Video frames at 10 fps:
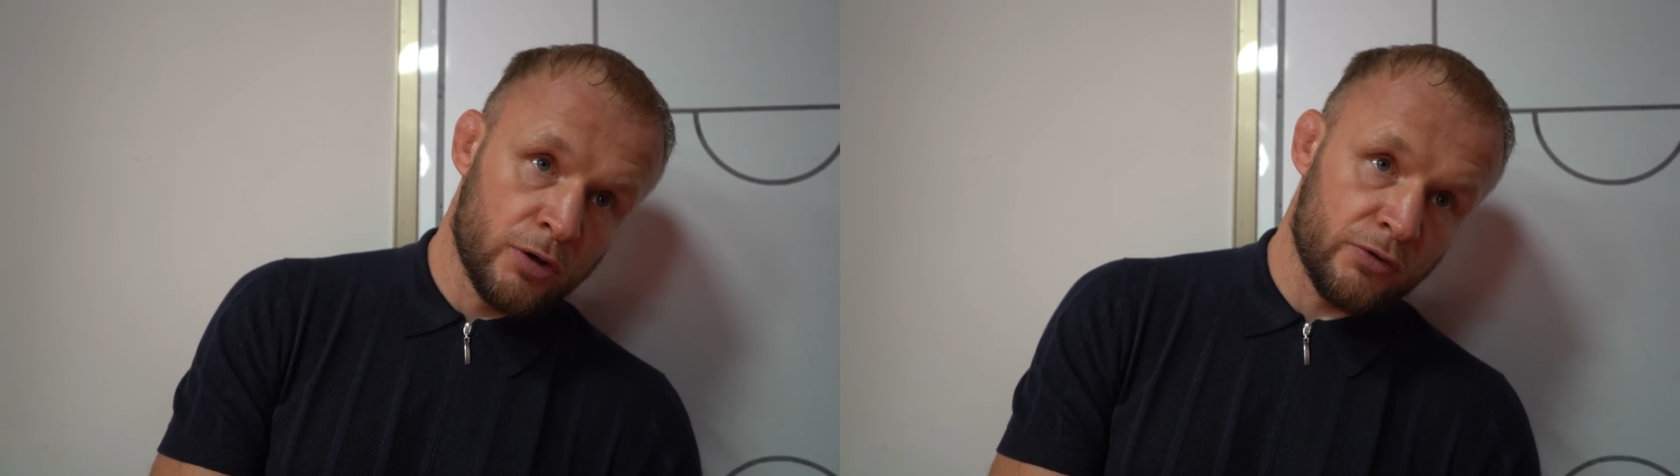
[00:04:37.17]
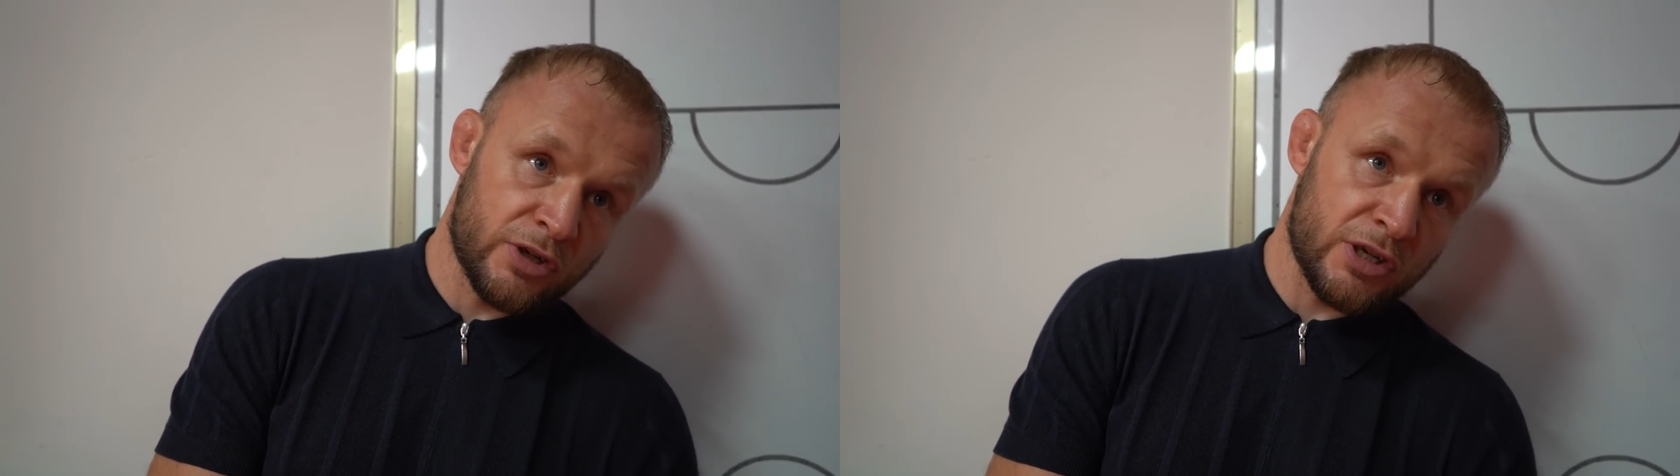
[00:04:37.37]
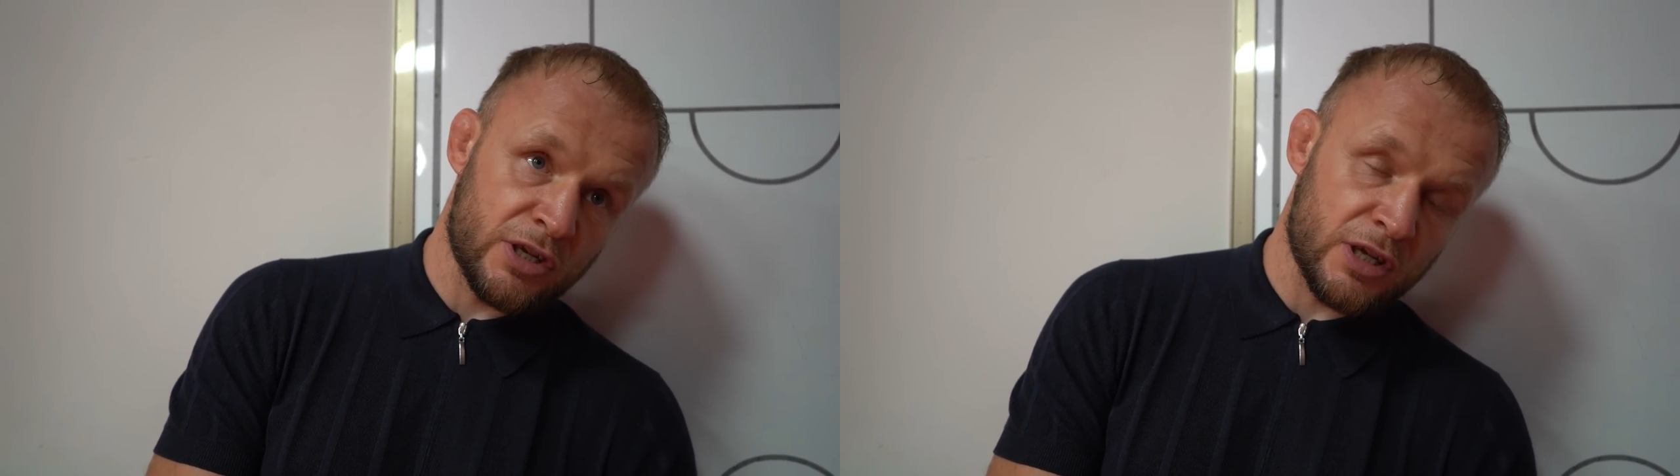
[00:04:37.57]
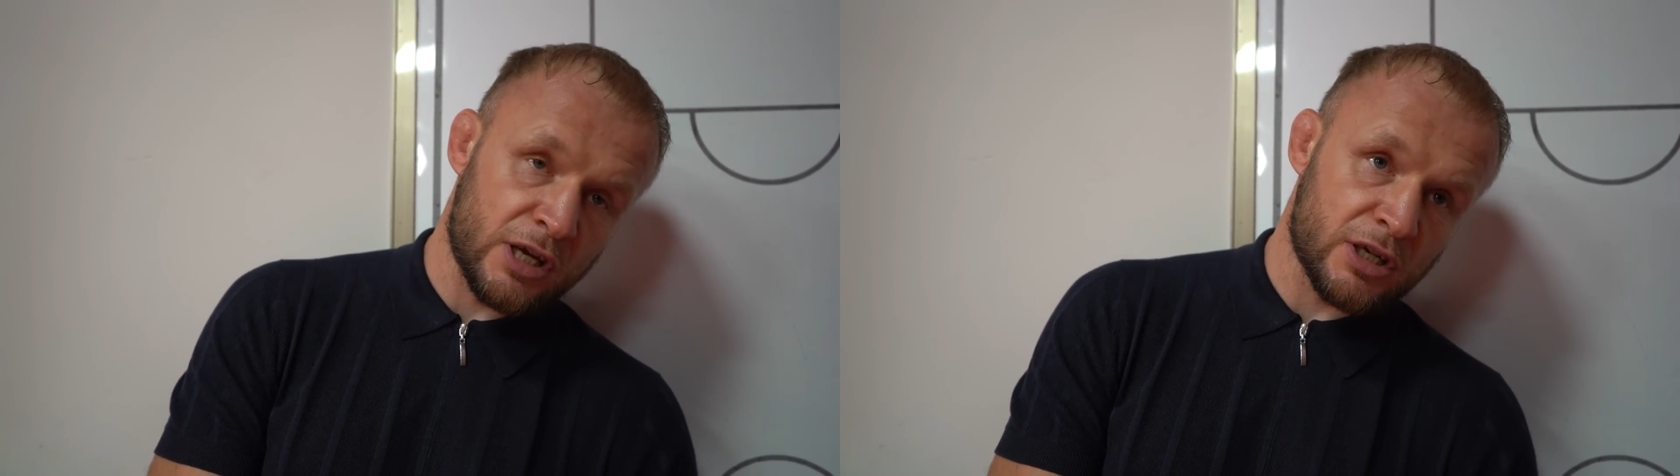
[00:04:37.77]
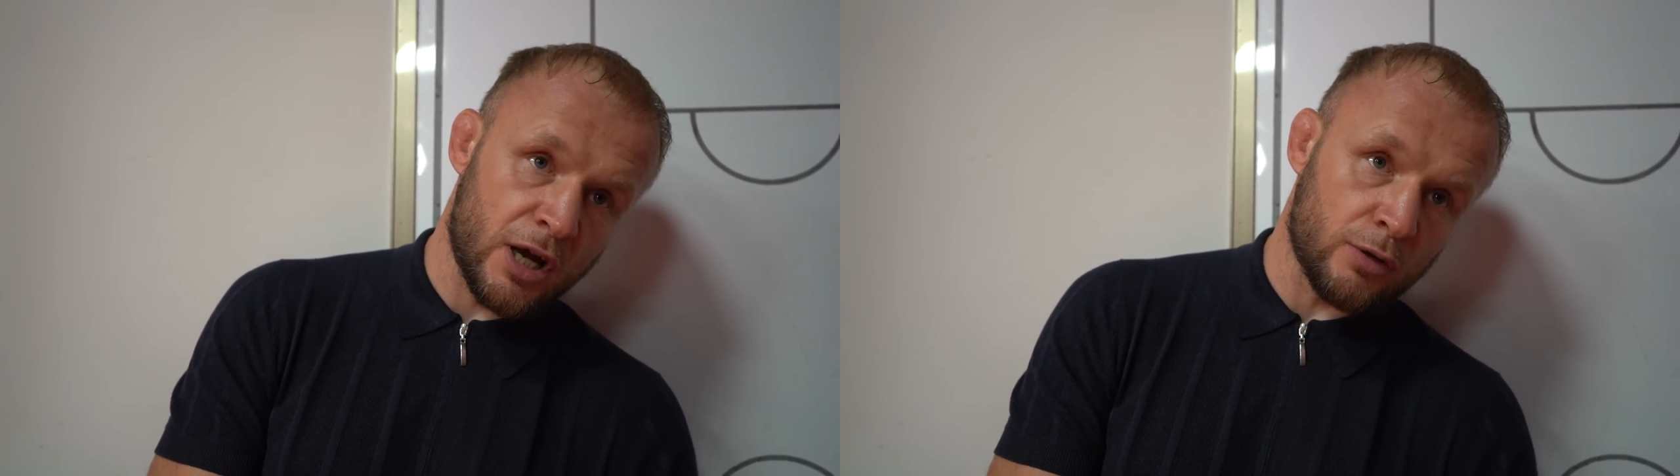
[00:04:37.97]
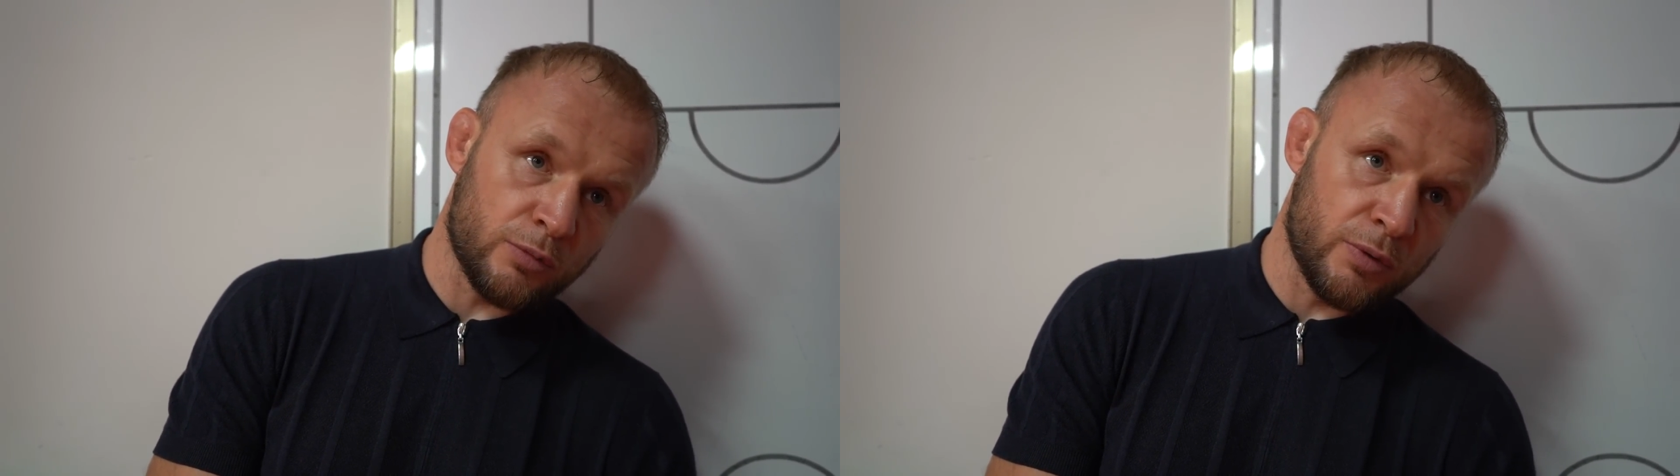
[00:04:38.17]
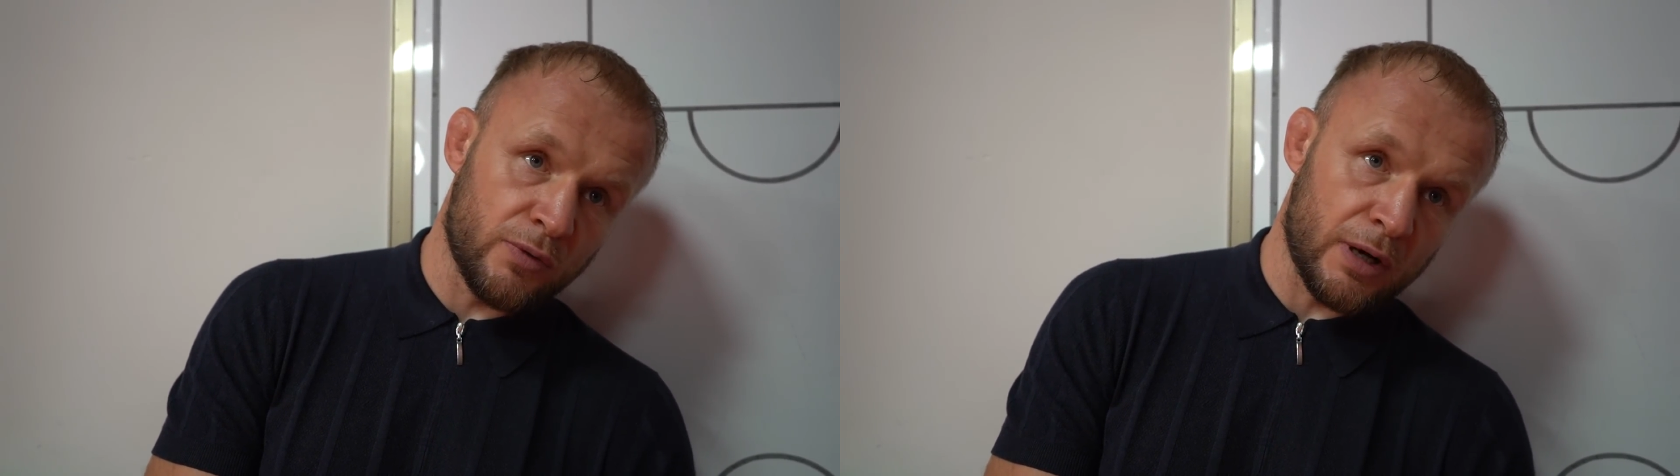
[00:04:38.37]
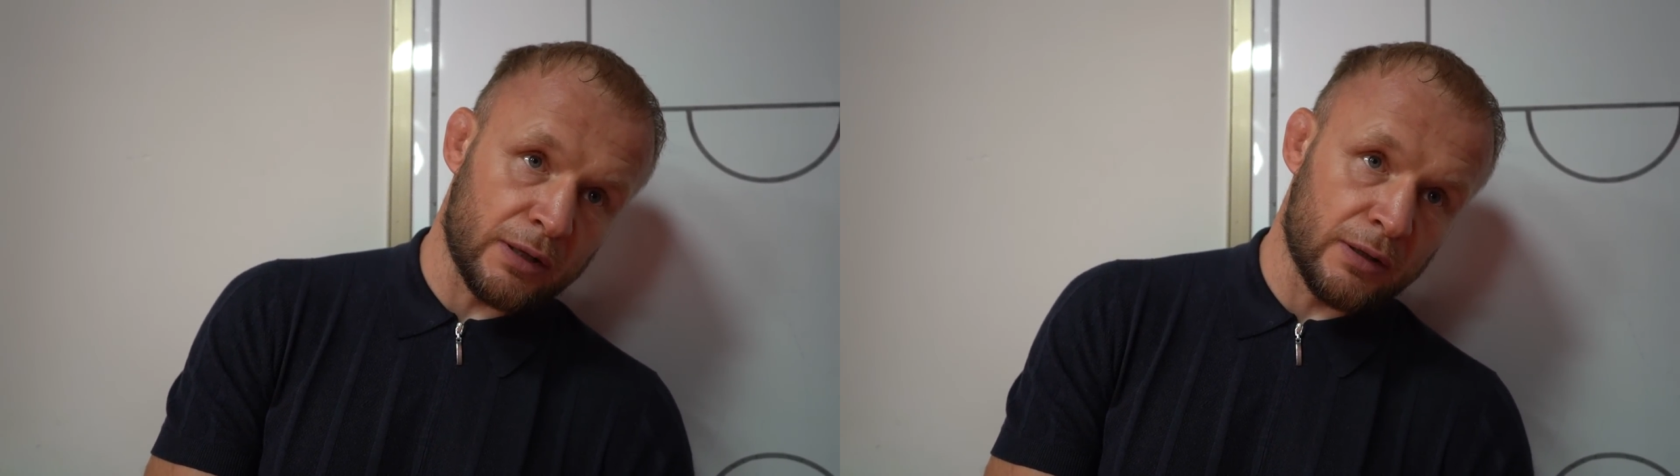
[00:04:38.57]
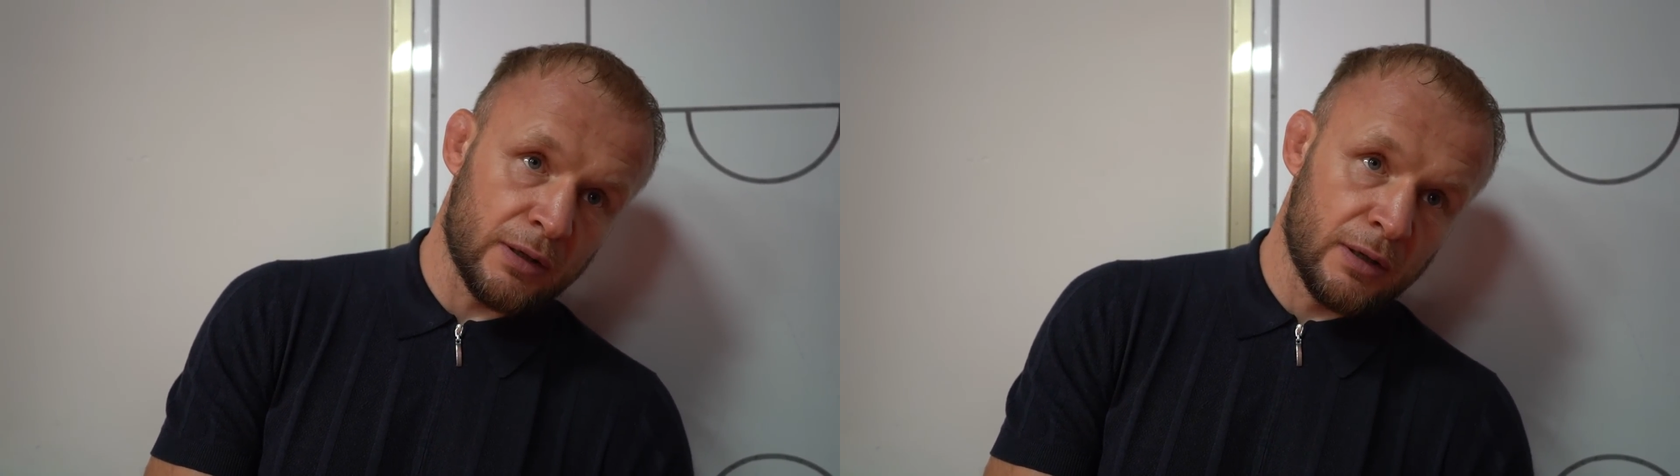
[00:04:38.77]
В жизни знаешь, как вот бывает?